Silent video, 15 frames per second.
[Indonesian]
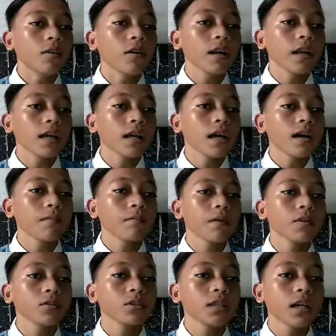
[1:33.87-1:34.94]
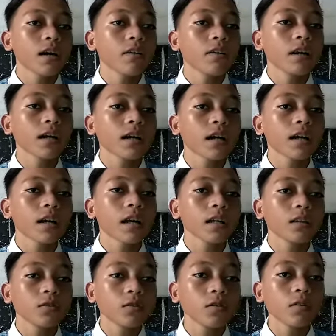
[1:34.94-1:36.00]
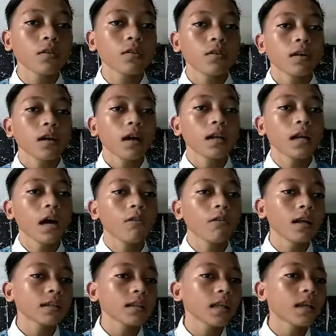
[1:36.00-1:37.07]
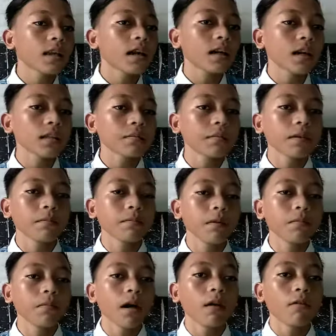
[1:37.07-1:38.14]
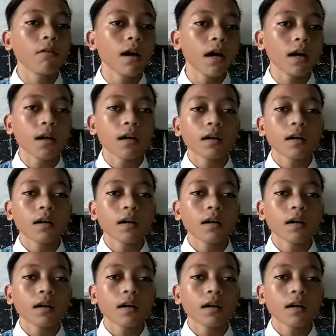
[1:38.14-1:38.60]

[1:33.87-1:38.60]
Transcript: oleh yang manusia oleh karena itu kedaulatan rakyat membawa